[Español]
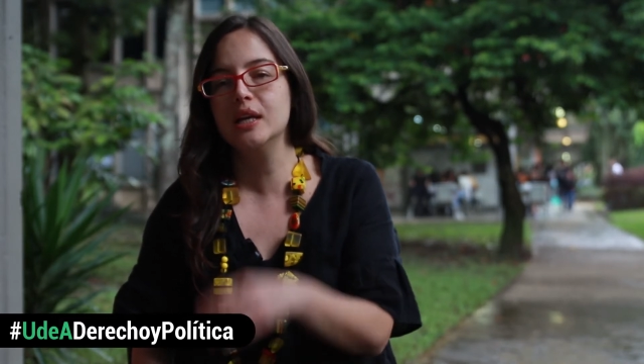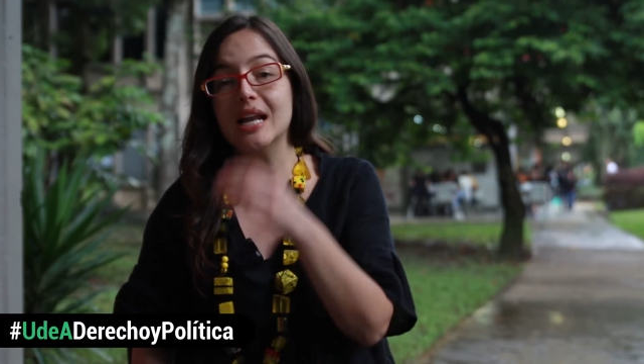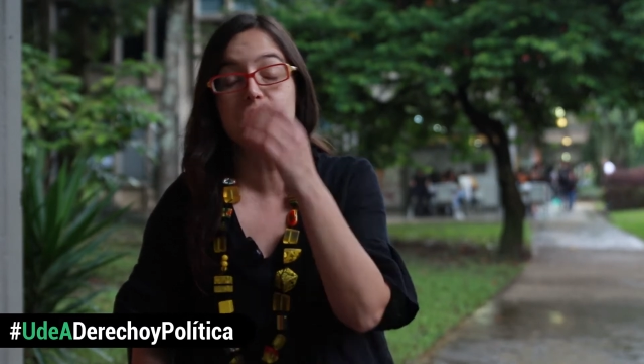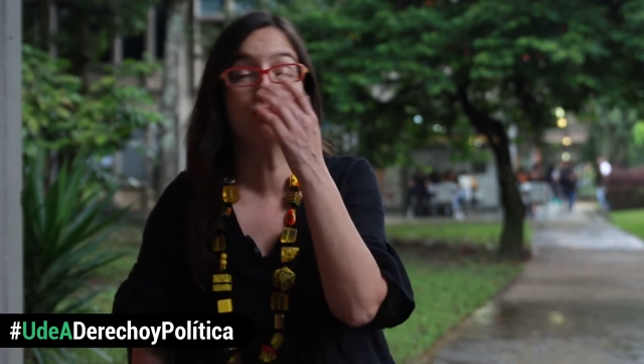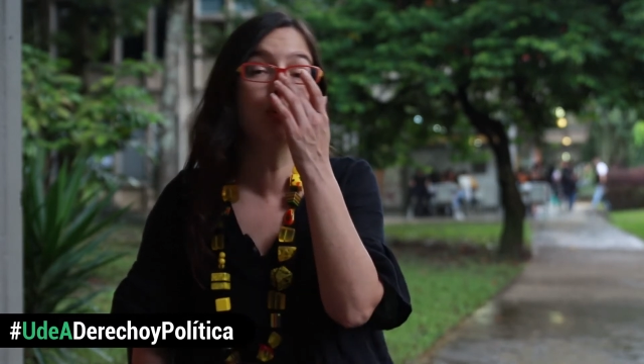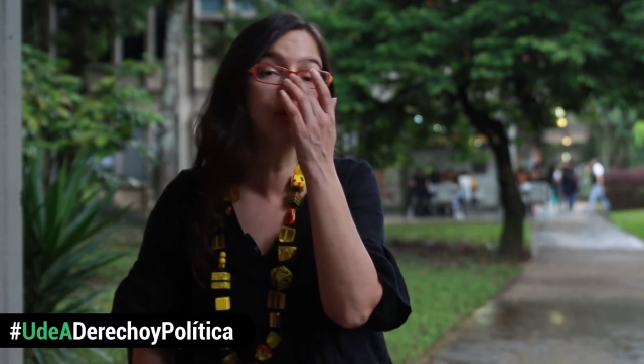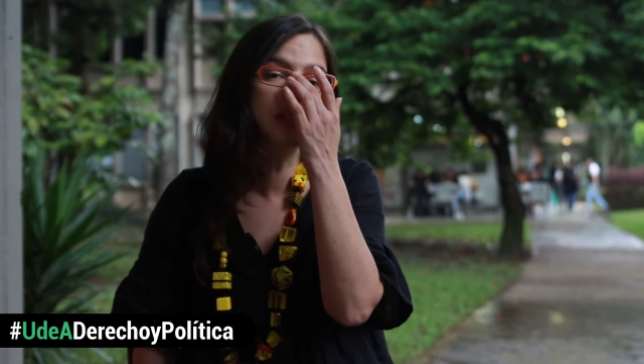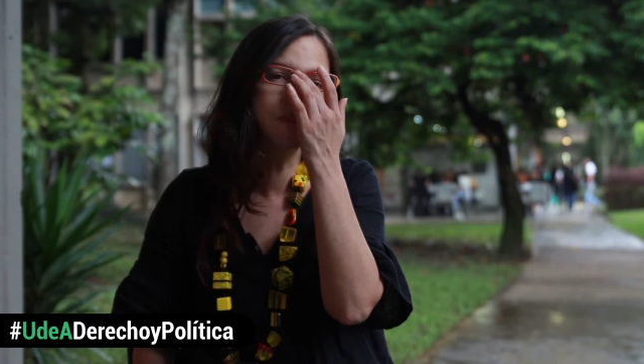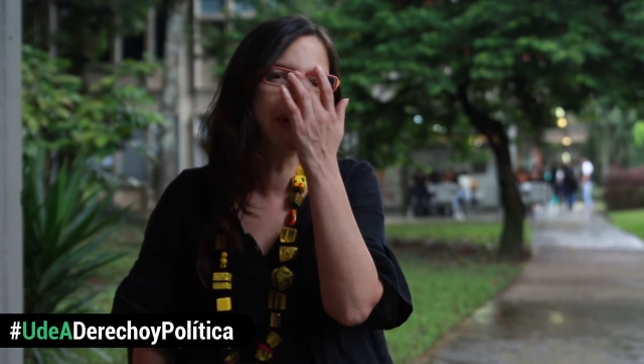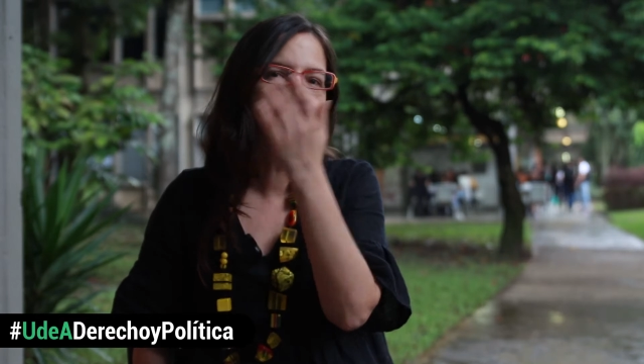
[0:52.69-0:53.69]
y las
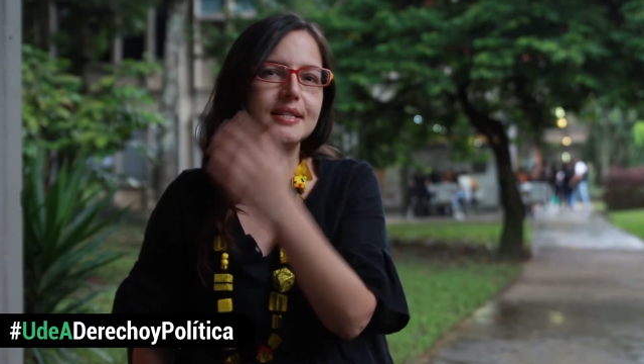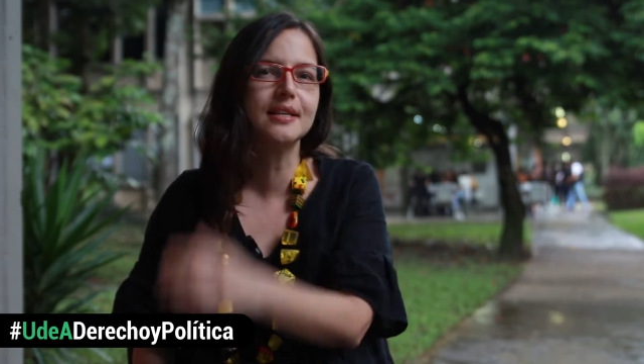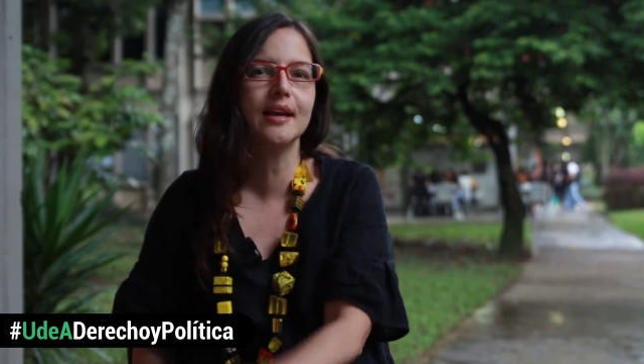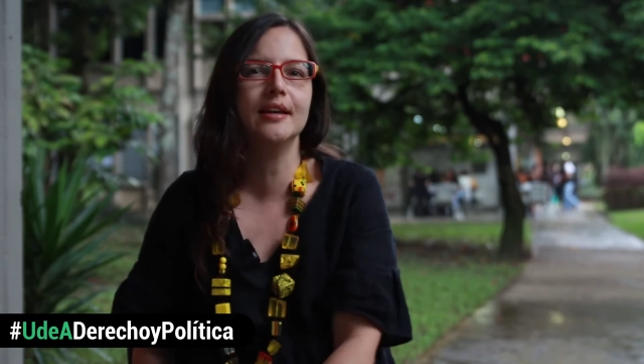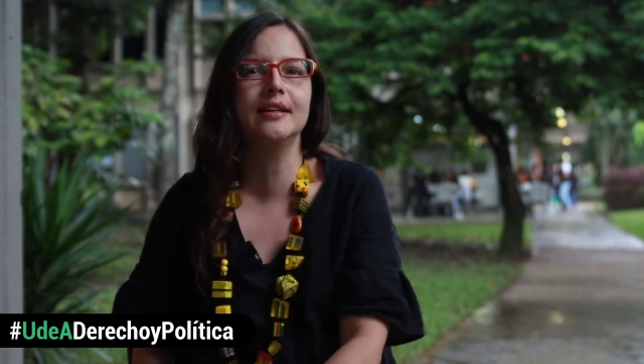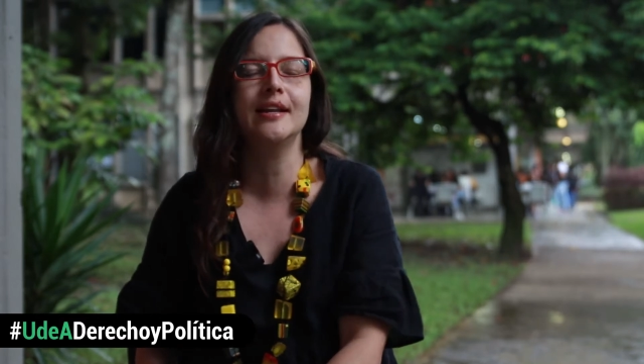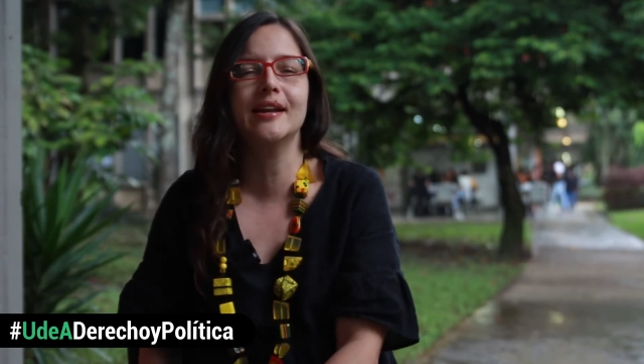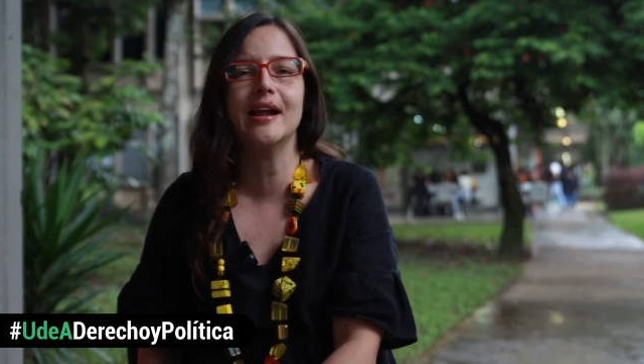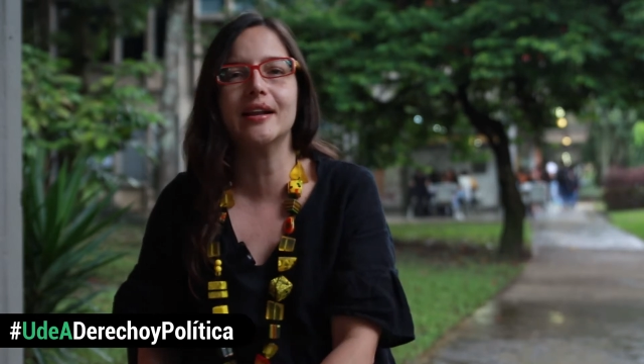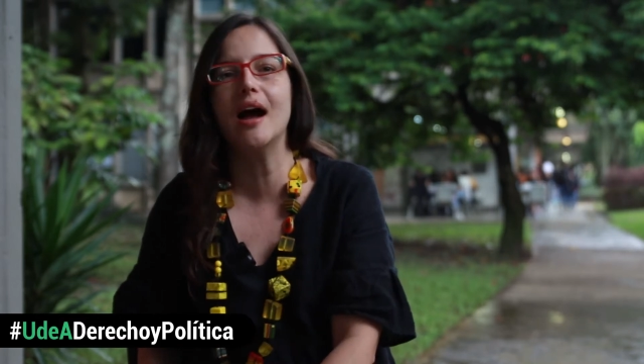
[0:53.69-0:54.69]
múltiples e
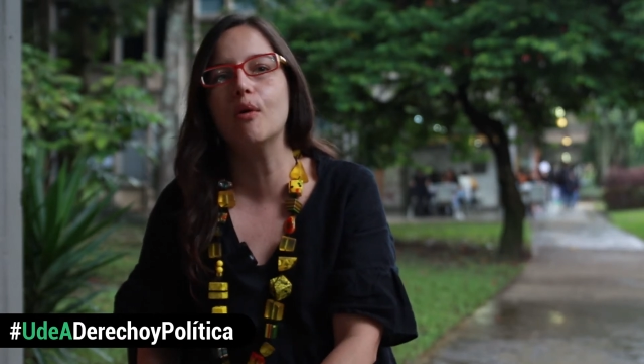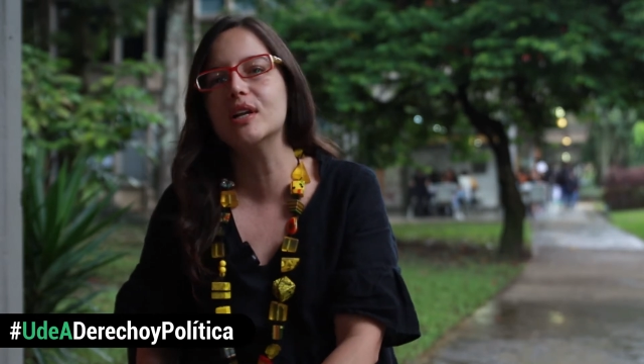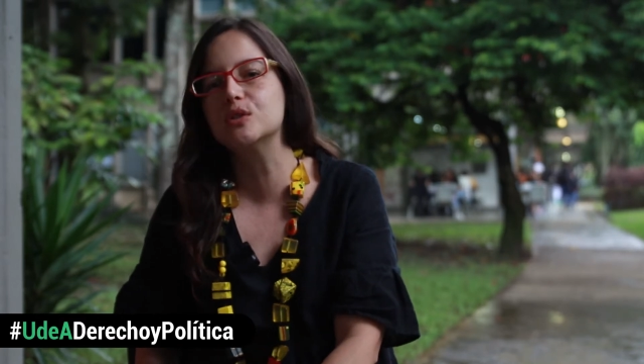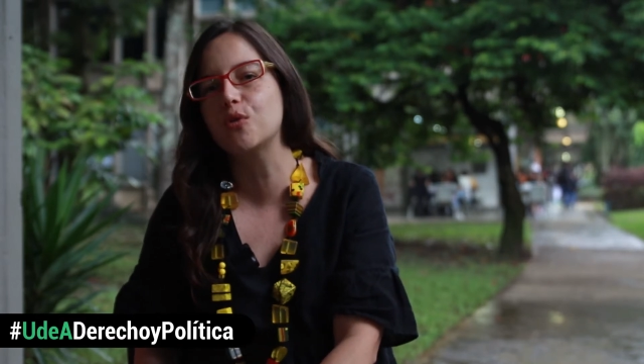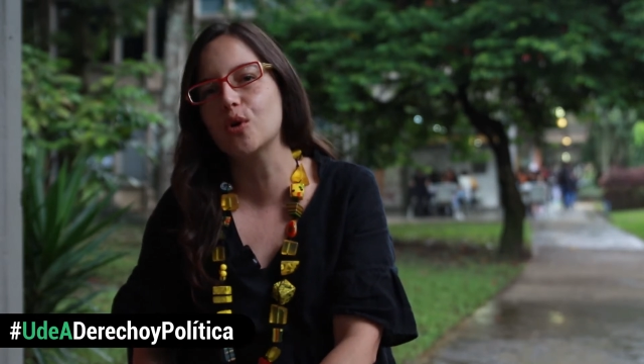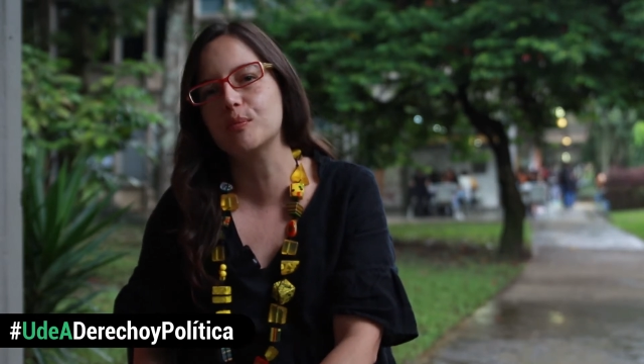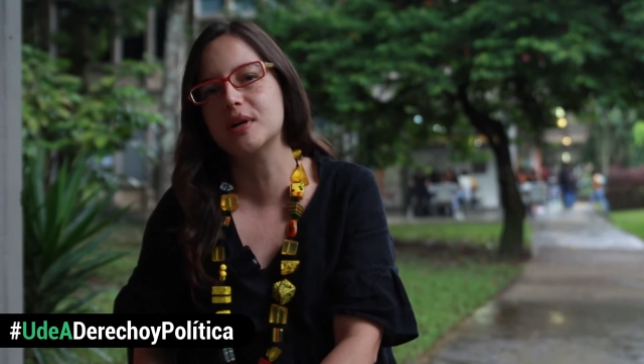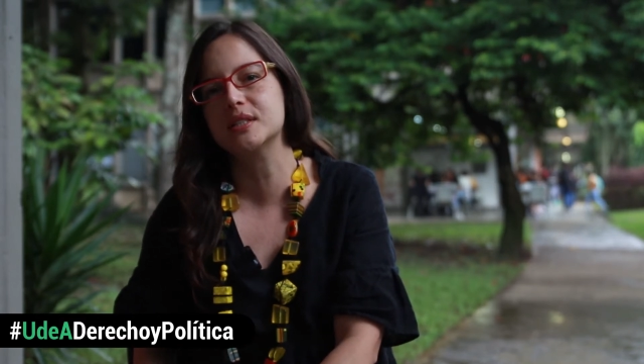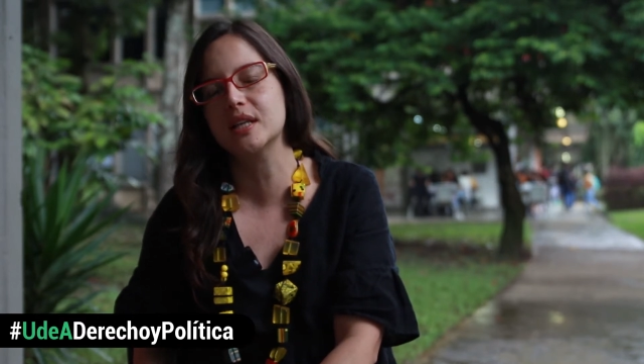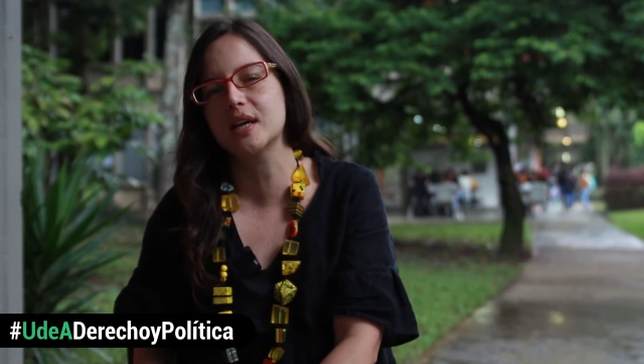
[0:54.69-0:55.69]
inenarrables
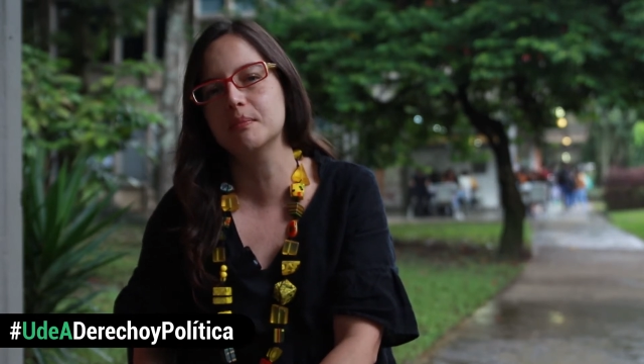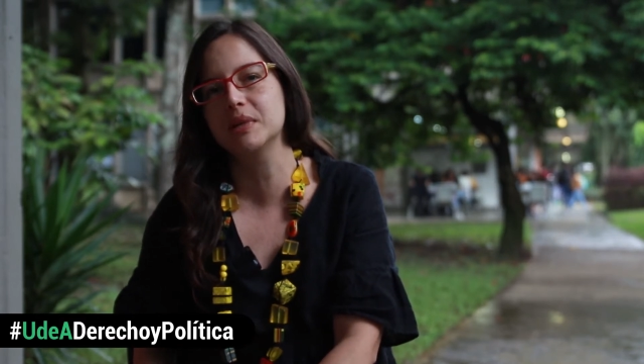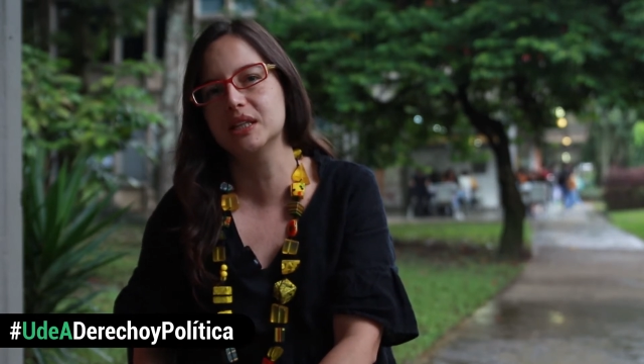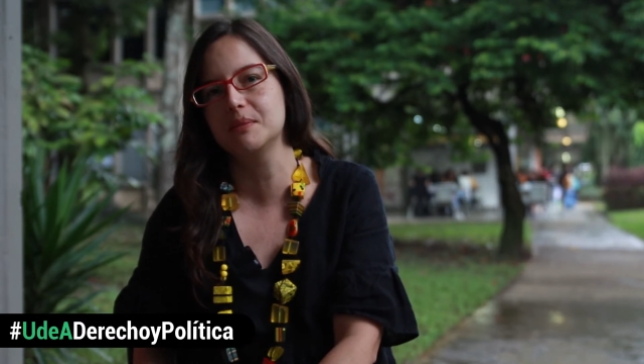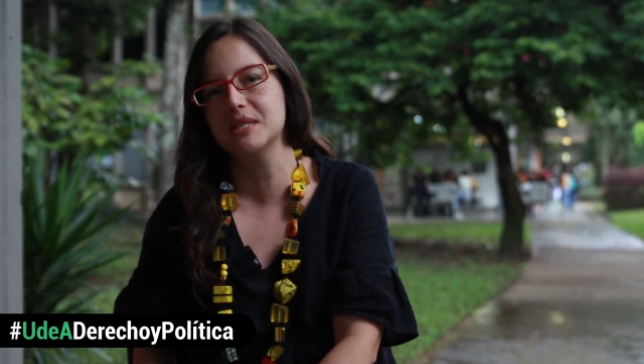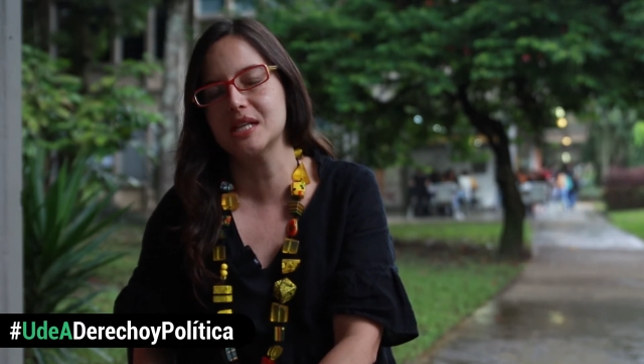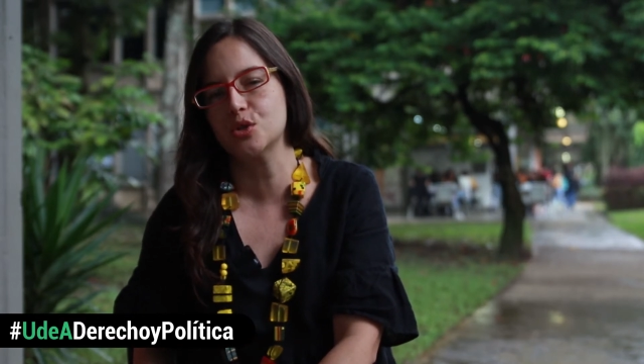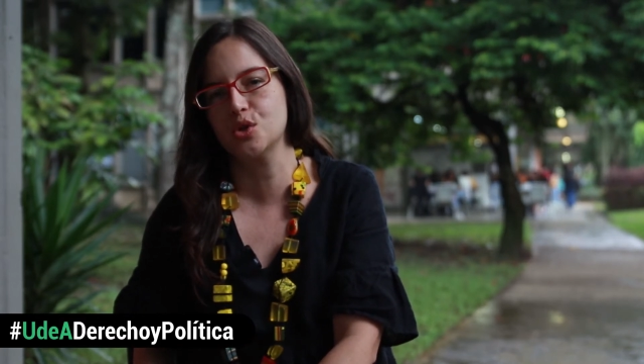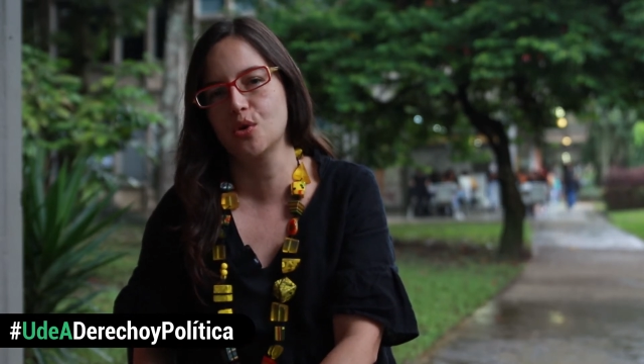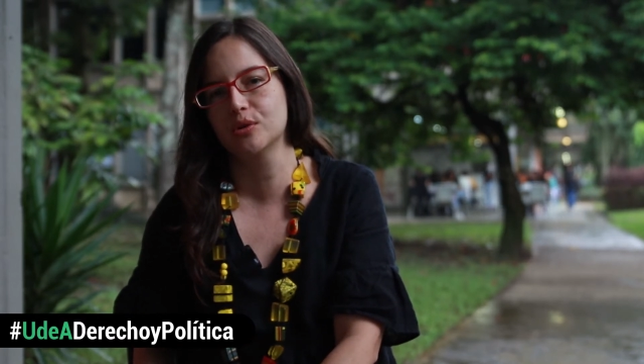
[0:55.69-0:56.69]
formas de
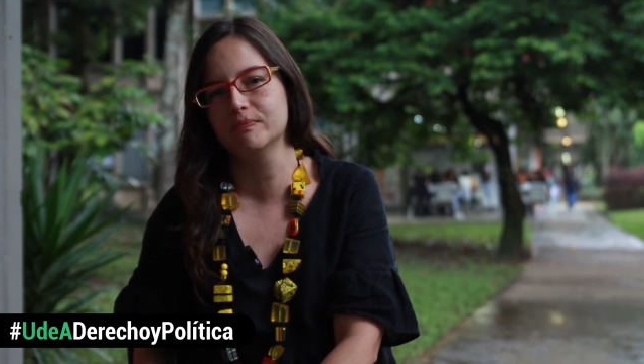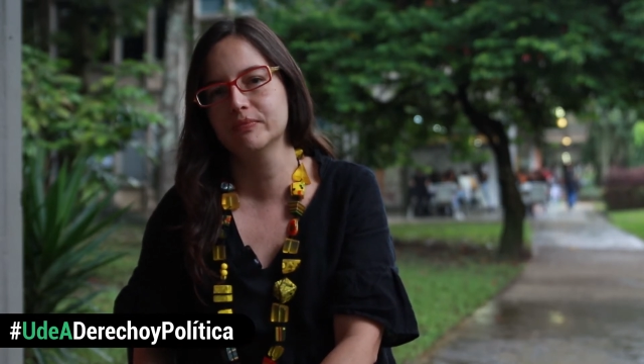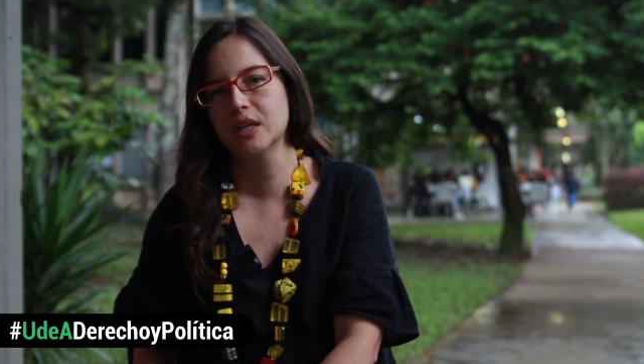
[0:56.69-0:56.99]
victimización.